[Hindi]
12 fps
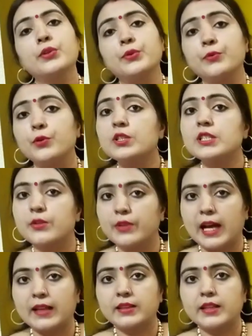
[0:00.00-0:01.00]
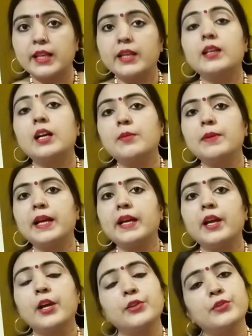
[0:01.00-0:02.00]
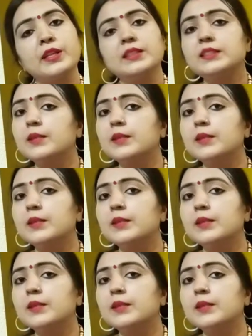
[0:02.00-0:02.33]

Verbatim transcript: तो वो शिवरात्रि कब है तो इन